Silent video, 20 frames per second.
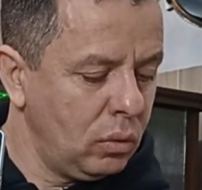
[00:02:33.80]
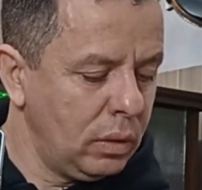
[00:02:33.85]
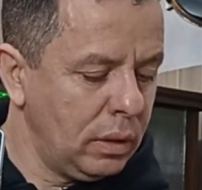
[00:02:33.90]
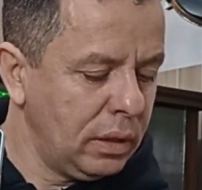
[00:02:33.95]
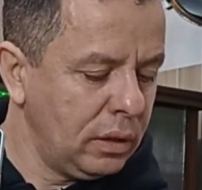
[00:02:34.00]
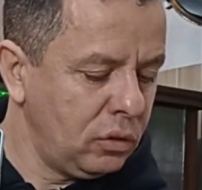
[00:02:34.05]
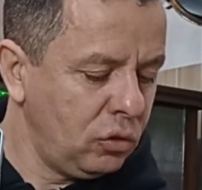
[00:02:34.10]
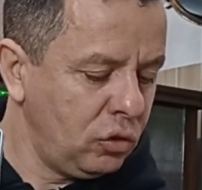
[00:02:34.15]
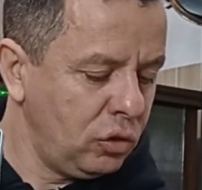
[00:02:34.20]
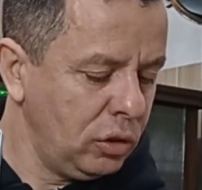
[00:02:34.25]

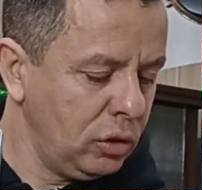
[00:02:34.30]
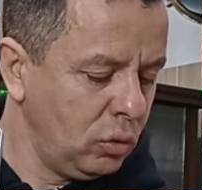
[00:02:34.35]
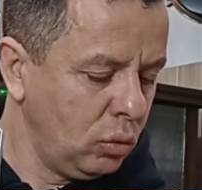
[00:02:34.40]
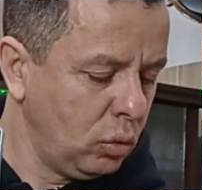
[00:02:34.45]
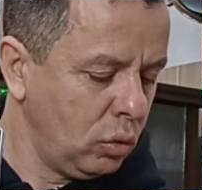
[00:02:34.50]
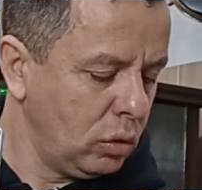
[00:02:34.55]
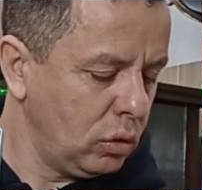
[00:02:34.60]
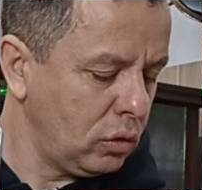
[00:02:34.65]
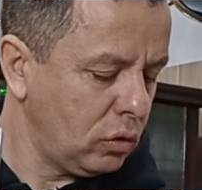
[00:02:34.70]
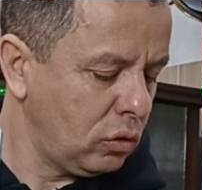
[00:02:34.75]
Nut em
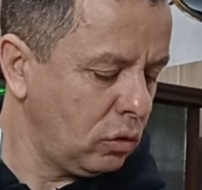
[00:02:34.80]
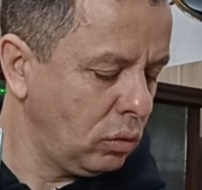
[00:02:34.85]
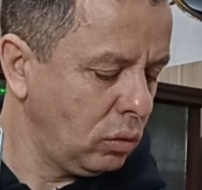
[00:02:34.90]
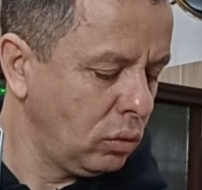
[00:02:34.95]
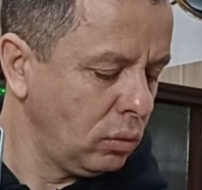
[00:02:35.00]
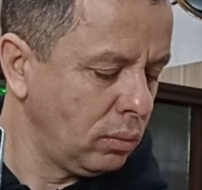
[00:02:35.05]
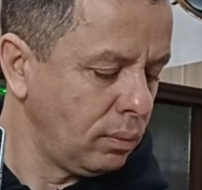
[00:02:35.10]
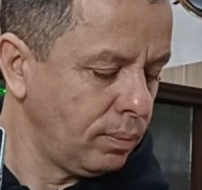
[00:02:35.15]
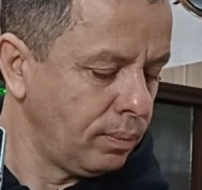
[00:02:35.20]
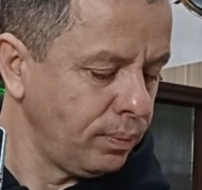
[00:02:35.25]

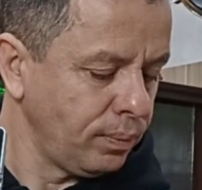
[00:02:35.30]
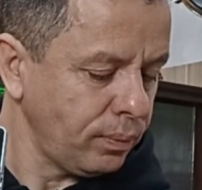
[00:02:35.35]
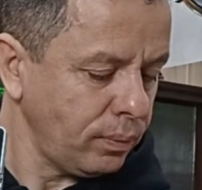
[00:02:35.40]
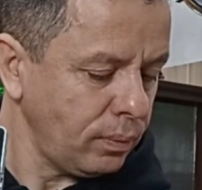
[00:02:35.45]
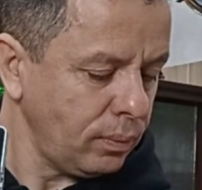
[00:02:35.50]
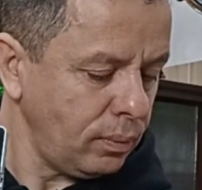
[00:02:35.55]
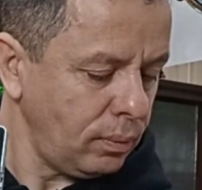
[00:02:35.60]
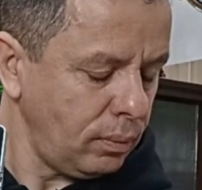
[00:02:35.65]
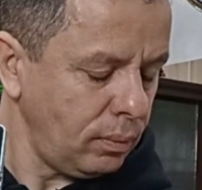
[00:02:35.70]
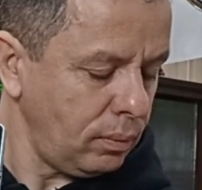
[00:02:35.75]
osso.
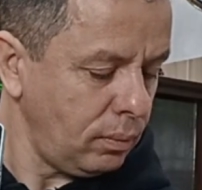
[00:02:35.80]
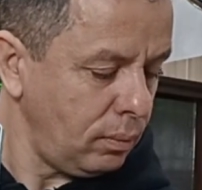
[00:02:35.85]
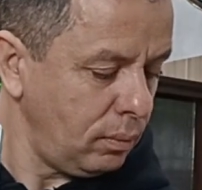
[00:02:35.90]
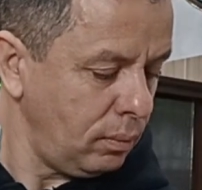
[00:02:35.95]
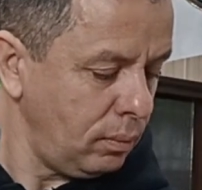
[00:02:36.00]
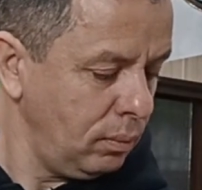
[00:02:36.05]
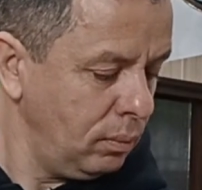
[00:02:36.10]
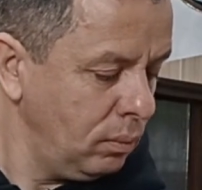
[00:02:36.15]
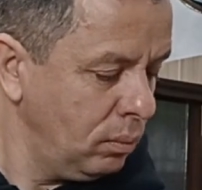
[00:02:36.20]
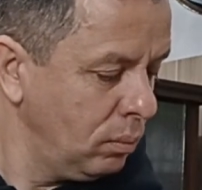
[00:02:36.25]

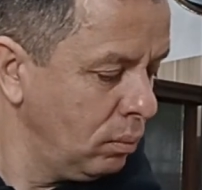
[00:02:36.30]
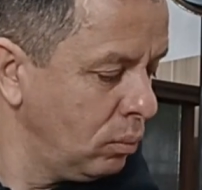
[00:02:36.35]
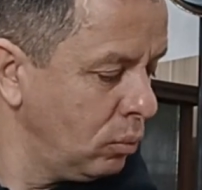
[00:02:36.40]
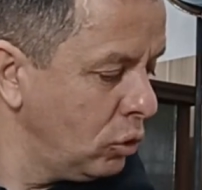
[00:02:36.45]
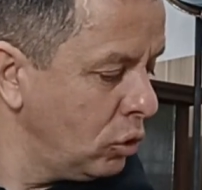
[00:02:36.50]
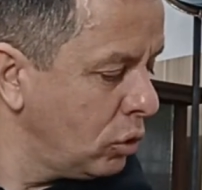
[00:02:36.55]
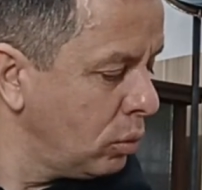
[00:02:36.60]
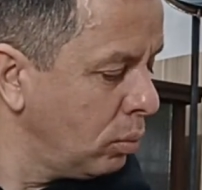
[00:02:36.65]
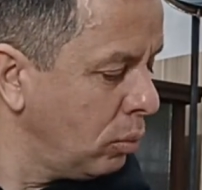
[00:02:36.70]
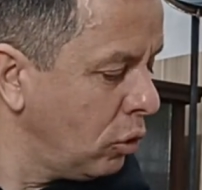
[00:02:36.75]

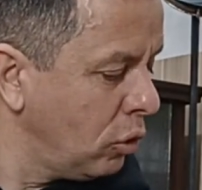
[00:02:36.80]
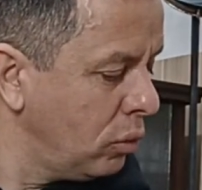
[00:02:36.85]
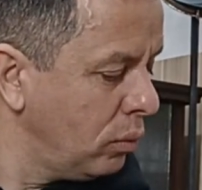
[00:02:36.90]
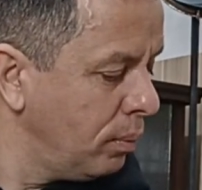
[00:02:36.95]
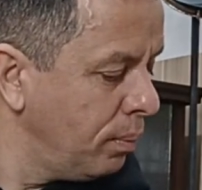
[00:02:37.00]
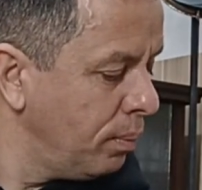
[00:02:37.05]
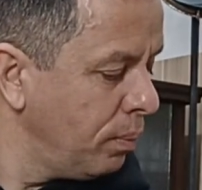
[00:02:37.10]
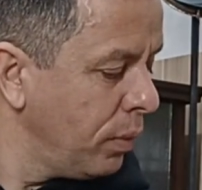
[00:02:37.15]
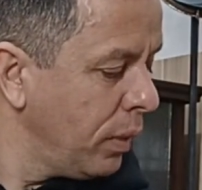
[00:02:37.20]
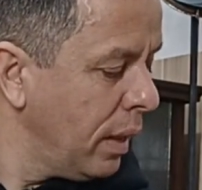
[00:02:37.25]
Muito
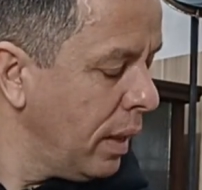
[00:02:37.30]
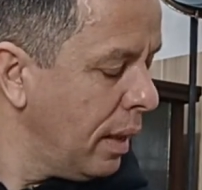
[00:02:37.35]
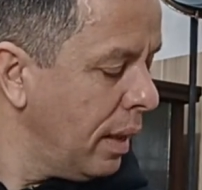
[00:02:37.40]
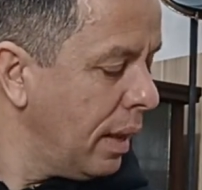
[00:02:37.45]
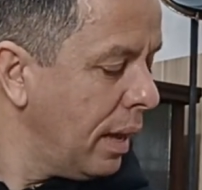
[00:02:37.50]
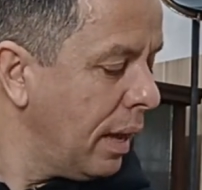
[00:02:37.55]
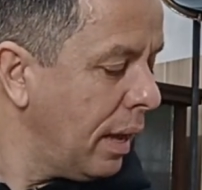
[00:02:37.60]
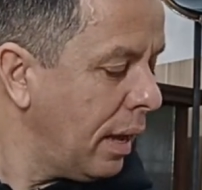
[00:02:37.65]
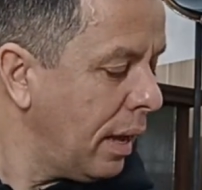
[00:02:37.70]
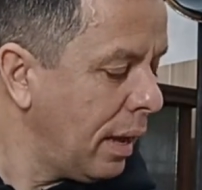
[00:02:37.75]
bom.
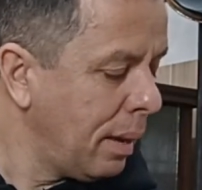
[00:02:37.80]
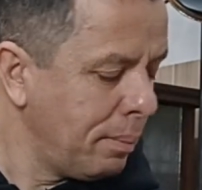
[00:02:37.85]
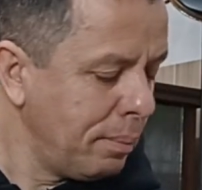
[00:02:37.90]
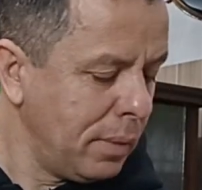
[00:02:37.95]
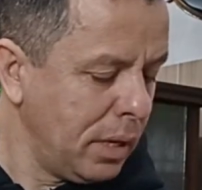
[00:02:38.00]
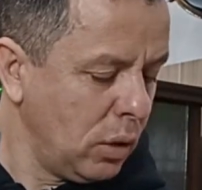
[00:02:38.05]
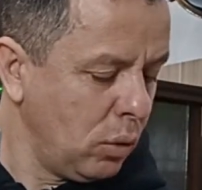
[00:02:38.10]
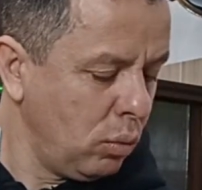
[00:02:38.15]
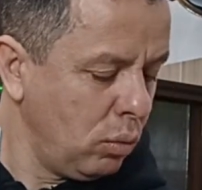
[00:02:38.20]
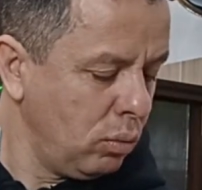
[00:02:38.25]
A
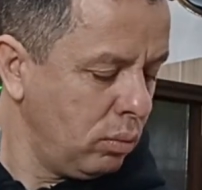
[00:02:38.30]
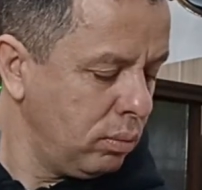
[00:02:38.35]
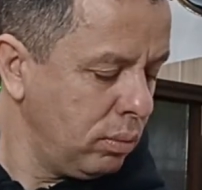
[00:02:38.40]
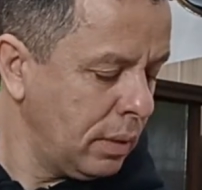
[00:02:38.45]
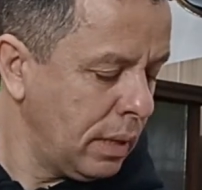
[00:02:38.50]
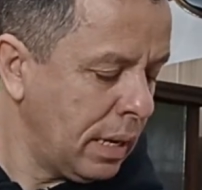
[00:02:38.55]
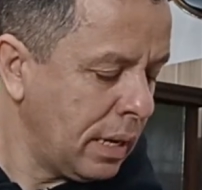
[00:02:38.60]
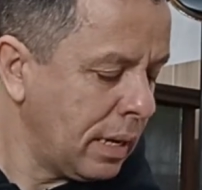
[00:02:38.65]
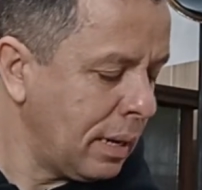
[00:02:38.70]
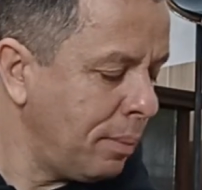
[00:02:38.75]
mão,
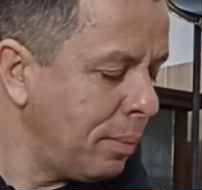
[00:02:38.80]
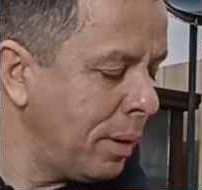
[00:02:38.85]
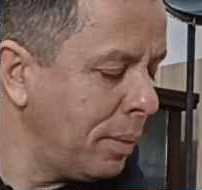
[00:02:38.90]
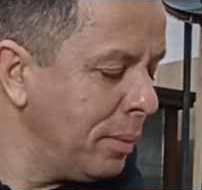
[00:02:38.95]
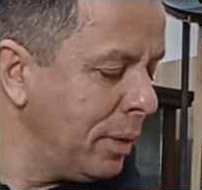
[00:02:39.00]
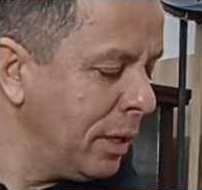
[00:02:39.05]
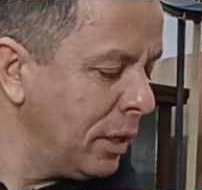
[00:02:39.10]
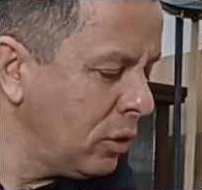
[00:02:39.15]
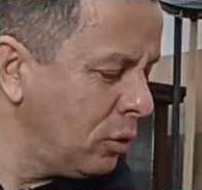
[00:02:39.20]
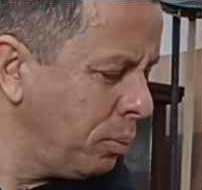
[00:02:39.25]

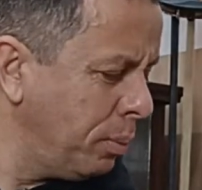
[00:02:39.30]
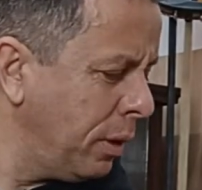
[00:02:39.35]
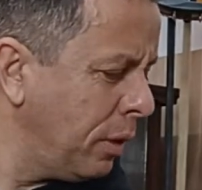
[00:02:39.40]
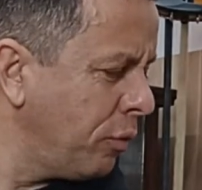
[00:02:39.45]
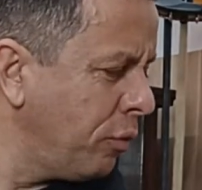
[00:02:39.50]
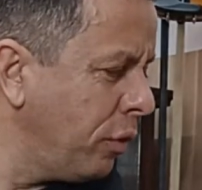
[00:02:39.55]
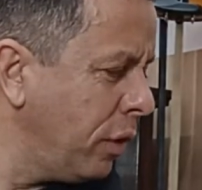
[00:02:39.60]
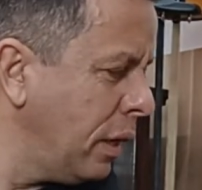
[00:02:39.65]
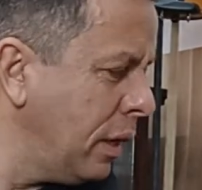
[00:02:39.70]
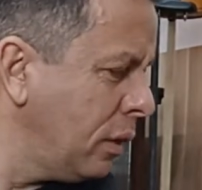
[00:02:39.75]
acabamento
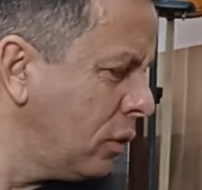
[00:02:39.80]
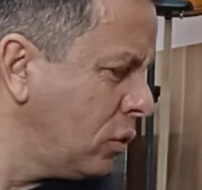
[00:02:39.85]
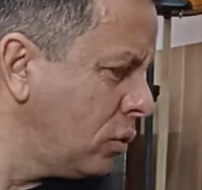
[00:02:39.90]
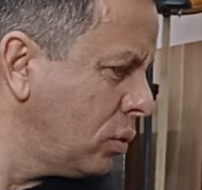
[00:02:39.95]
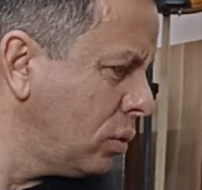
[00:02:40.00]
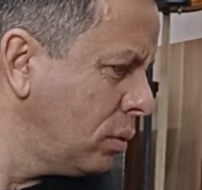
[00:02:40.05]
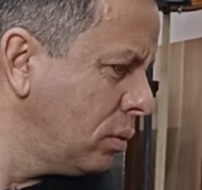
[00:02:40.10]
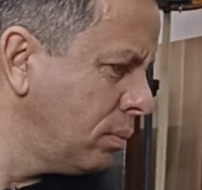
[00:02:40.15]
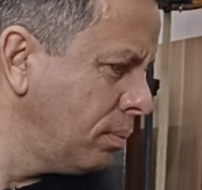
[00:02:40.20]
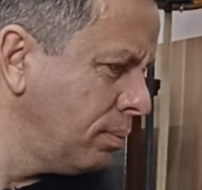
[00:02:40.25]

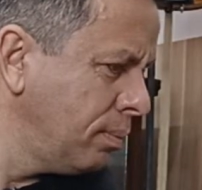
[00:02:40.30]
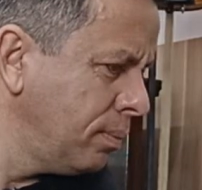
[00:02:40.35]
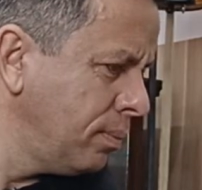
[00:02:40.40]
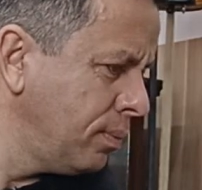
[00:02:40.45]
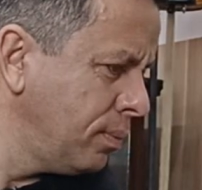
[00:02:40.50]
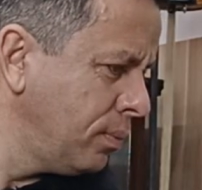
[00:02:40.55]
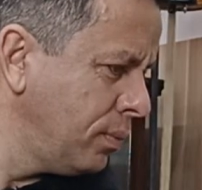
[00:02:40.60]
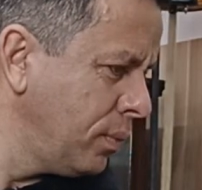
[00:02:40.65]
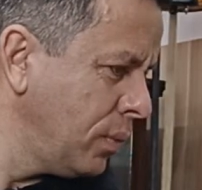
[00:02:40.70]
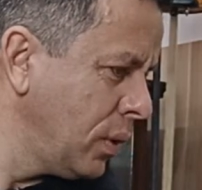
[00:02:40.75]
perfeito.
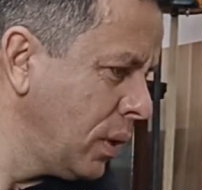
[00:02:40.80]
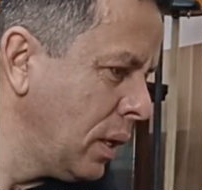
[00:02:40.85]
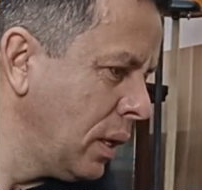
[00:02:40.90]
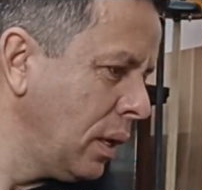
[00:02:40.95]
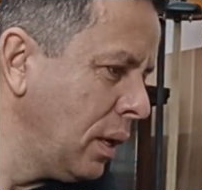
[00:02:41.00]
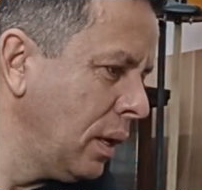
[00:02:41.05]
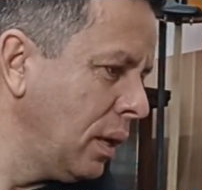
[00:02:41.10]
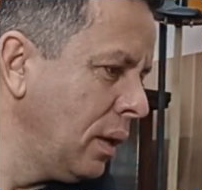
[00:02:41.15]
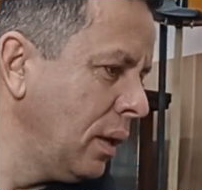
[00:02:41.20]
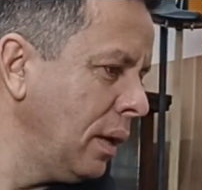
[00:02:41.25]

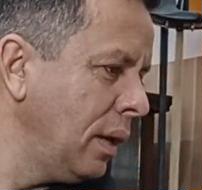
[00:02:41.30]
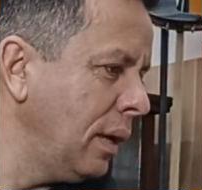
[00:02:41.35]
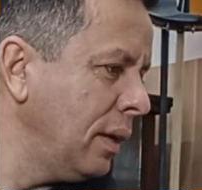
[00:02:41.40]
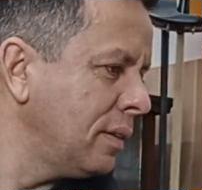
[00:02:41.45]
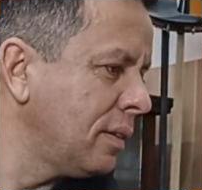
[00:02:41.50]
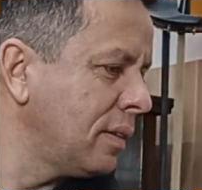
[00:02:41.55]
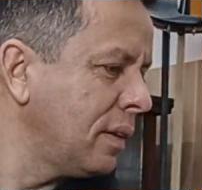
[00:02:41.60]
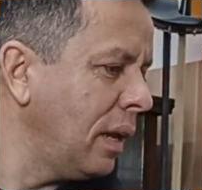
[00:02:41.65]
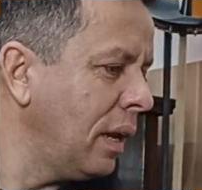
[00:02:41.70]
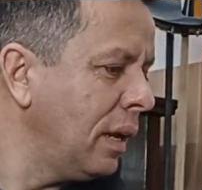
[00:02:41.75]

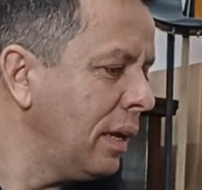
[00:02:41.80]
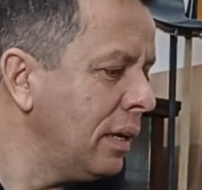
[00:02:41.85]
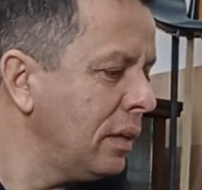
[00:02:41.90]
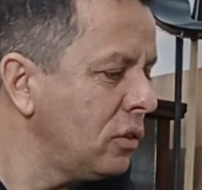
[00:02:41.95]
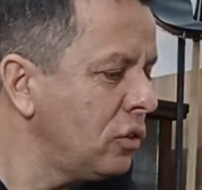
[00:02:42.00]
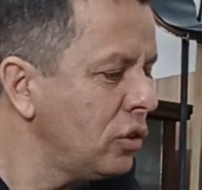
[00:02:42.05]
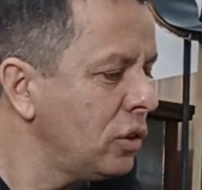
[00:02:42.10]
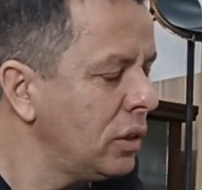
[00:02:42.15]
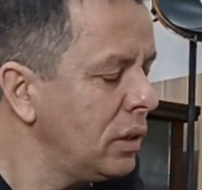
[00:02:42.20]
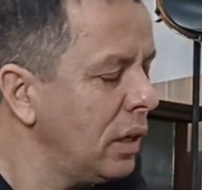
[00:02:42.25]

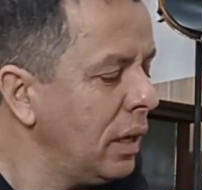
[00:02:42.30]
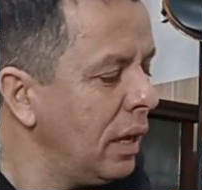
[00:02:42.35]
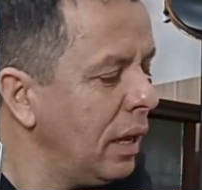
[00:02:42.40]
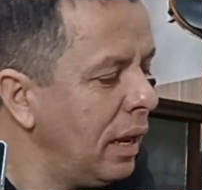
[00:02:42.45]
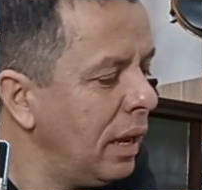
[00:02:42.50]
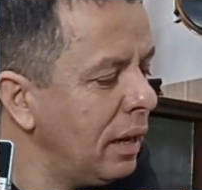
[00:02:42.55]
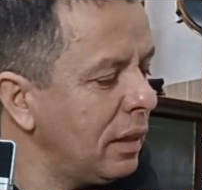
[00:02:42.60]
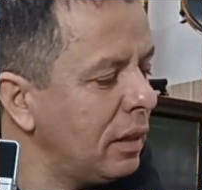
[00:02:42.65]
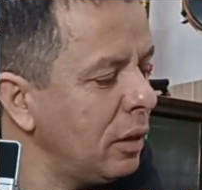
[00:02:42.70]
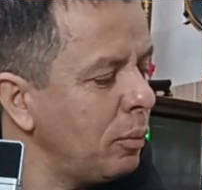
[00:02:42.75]
Excelente.
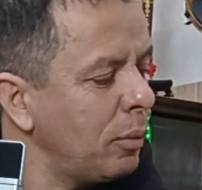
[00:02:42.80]
Ele